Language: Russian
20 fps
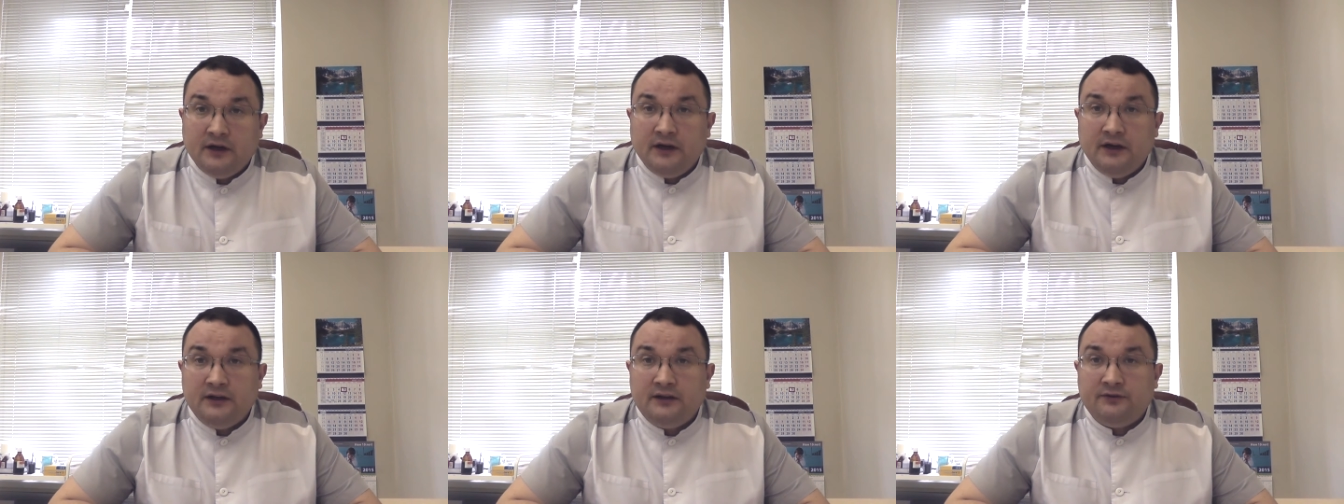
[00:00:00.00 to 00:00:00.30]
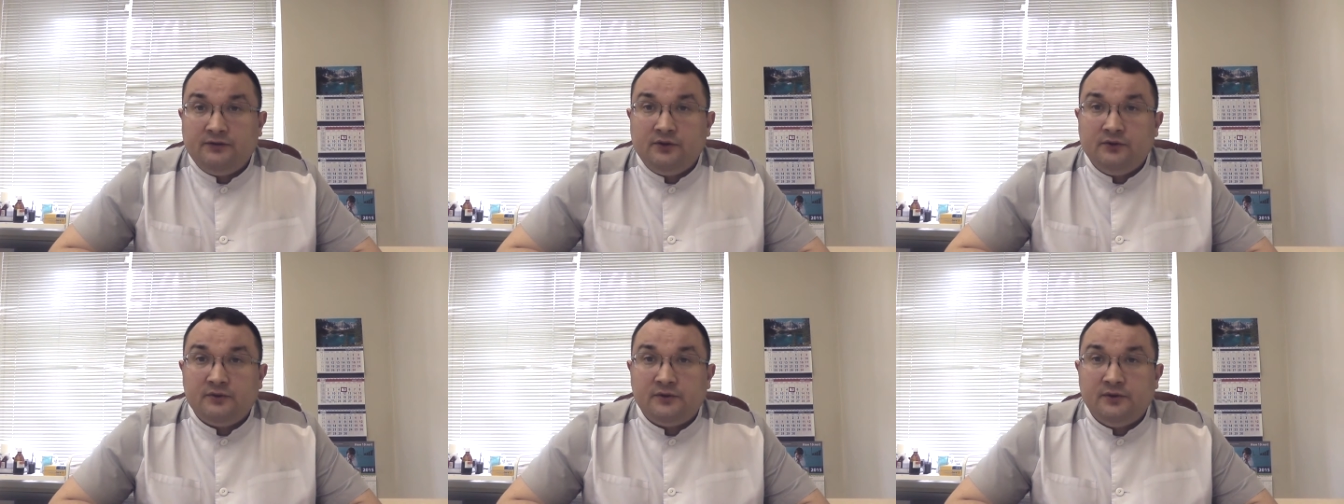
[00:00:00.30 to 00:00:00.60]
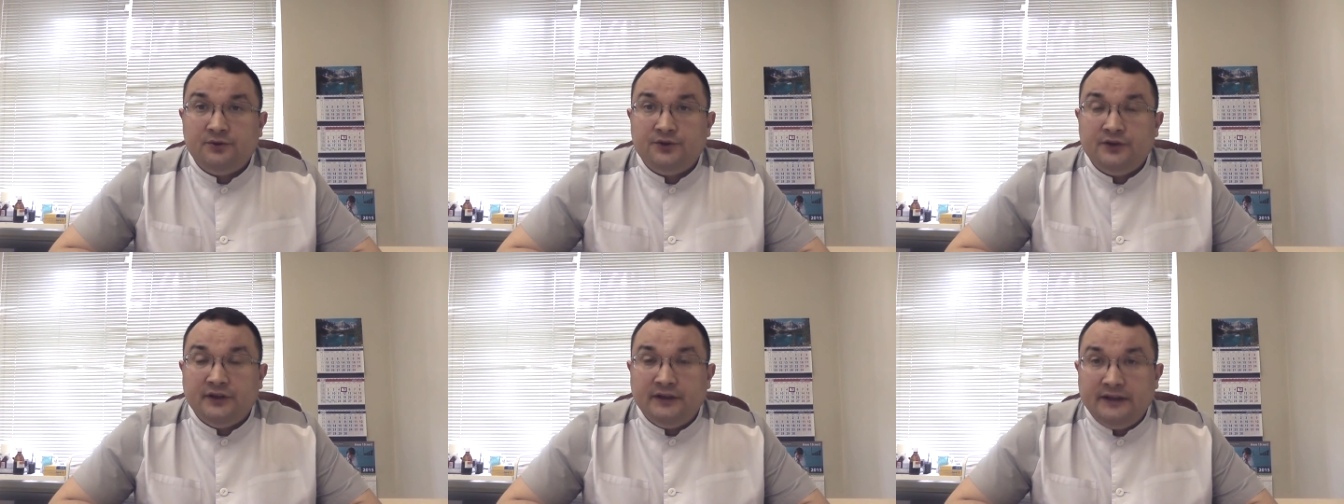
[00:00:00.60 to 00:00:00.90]
Это в том
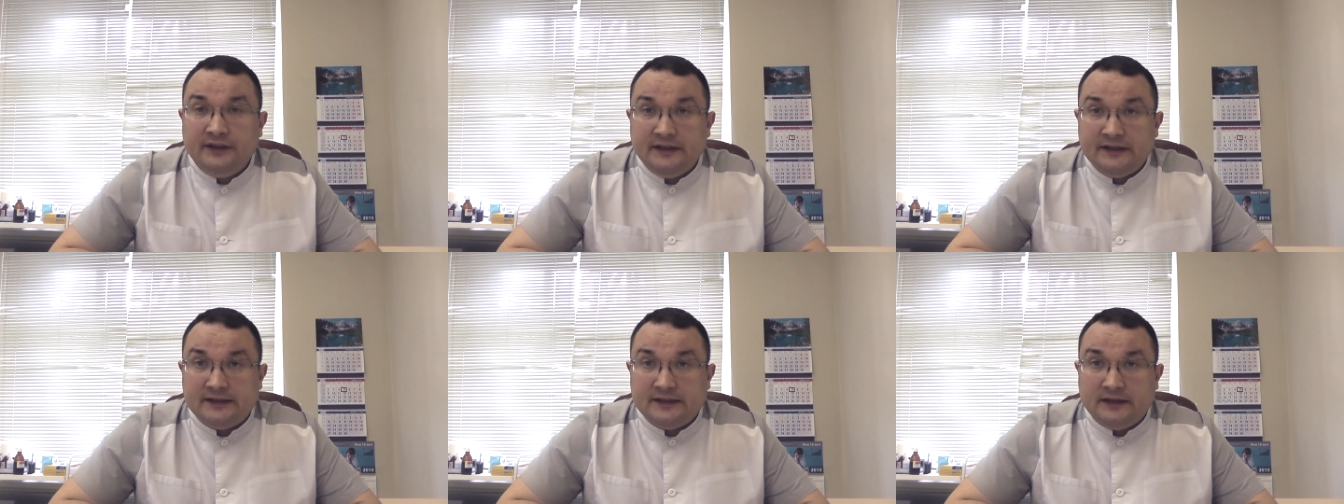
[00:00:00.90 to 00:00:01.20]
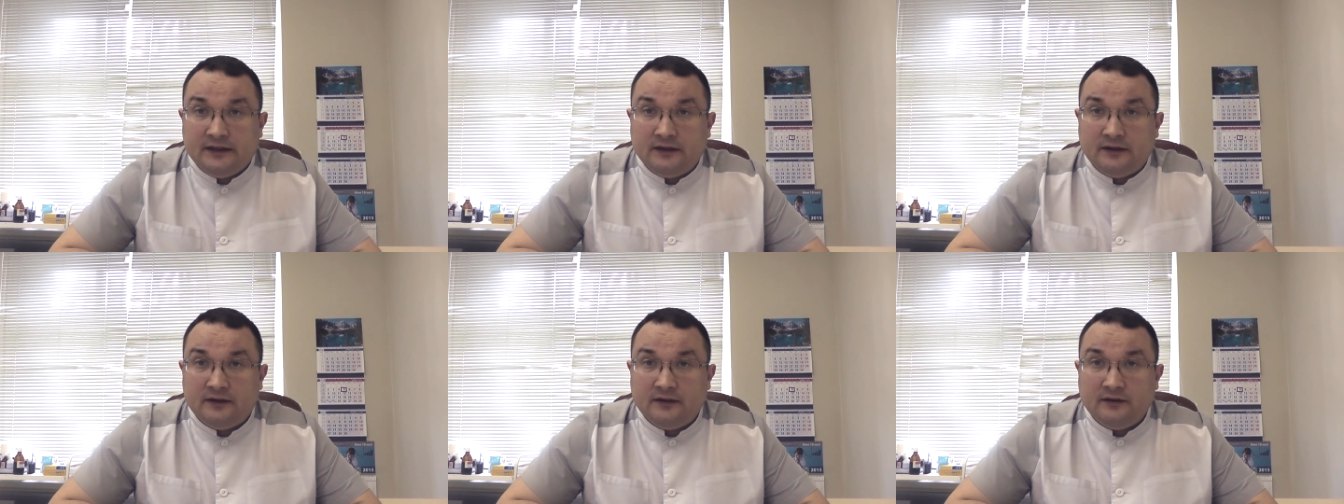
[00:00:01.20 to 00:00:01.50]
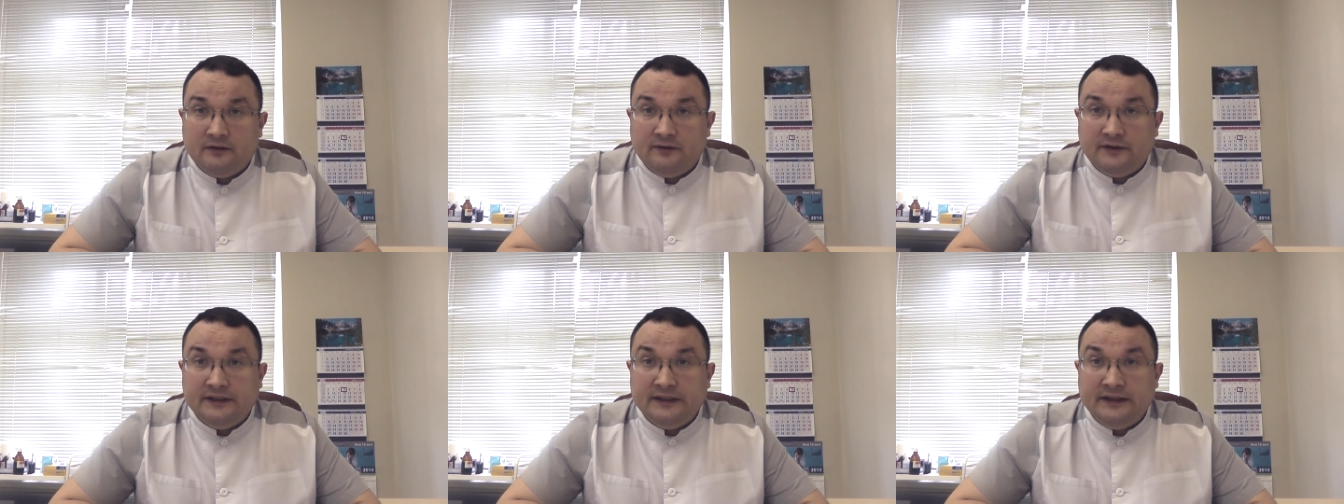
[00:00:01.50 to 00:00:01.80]
случае, если
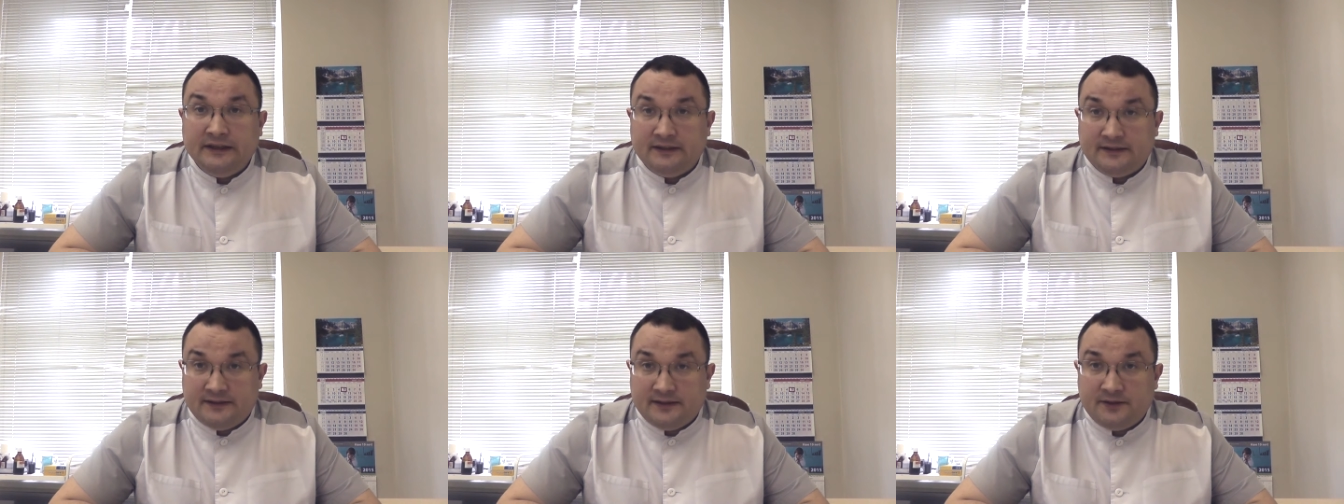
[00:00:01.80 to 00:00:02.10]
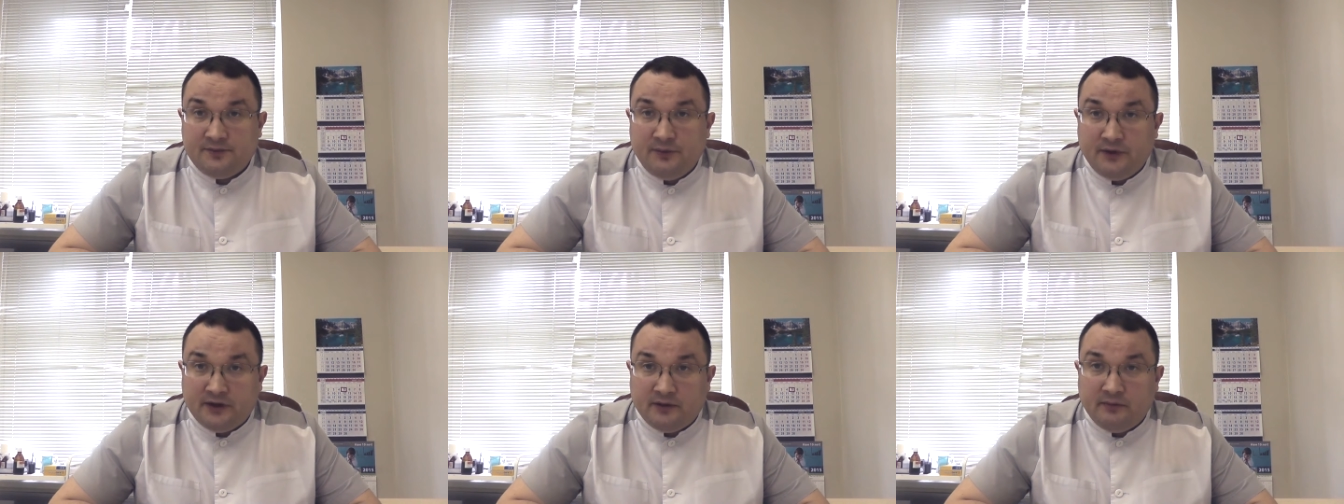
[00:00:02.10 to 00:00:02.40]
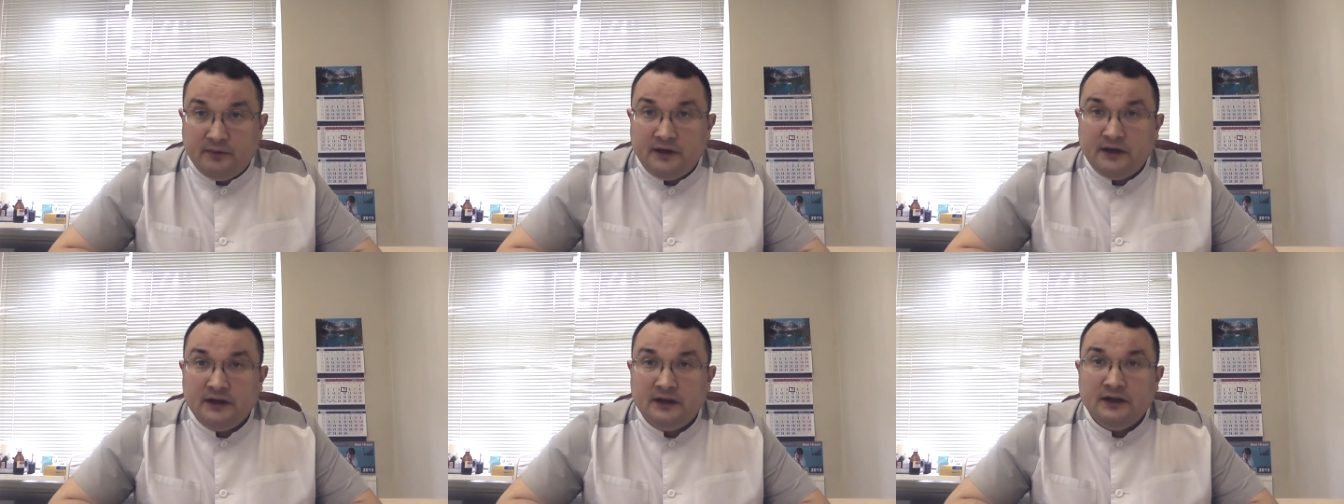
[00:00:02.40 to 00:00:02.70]
выделяется
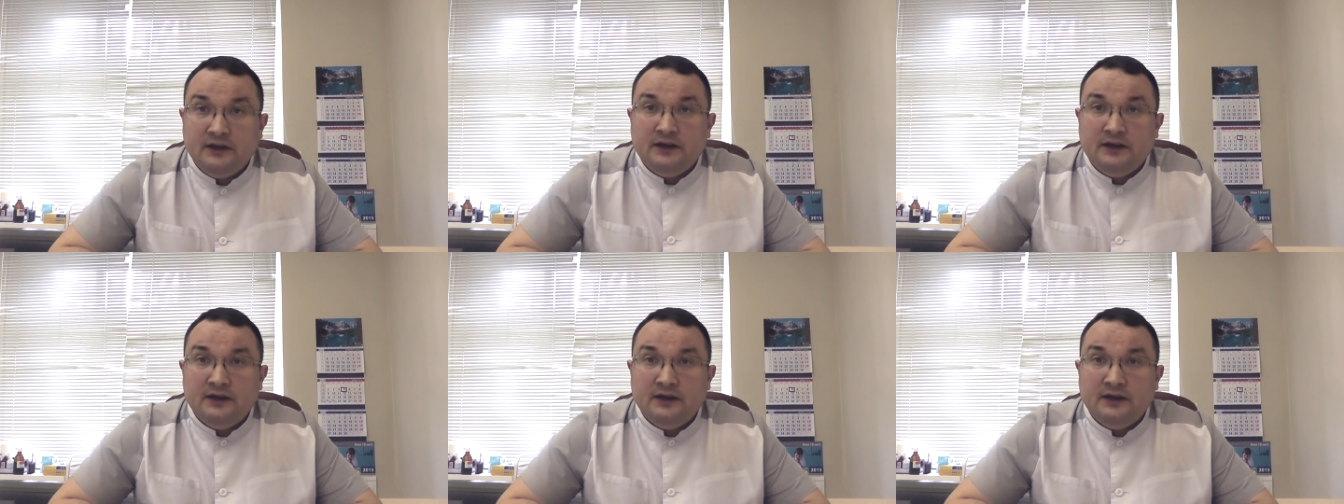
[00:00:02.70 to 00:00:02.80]
смегма.